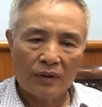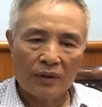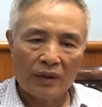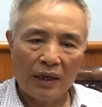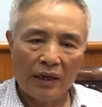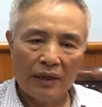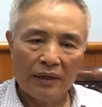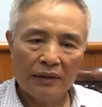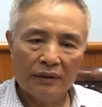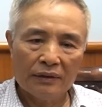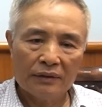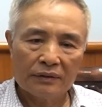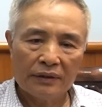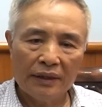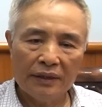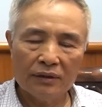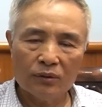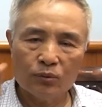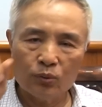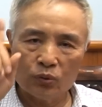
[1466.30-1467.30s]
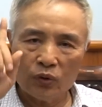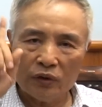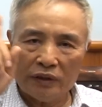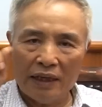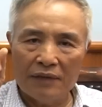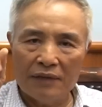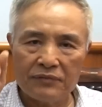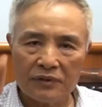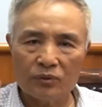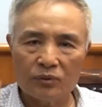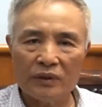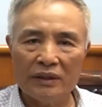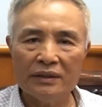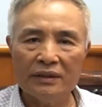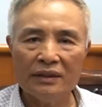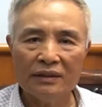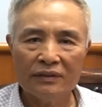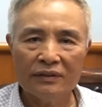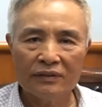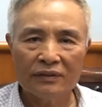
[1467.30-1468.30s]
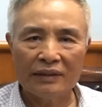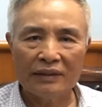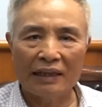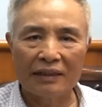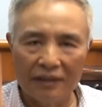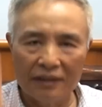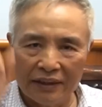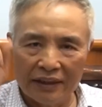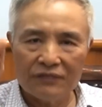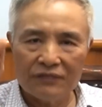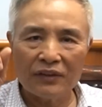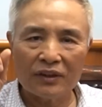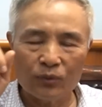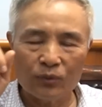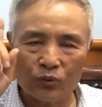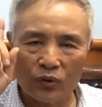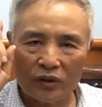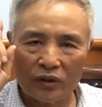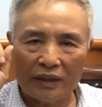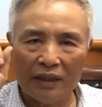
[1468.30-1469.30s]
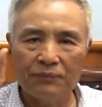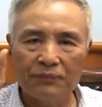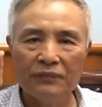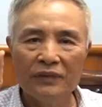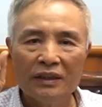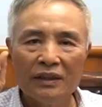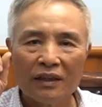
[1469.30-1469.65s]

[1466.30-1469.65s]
Đấy. Thế thì cũng nói thêm với đồng chí nhé, là người lính mà cũng nói thêm,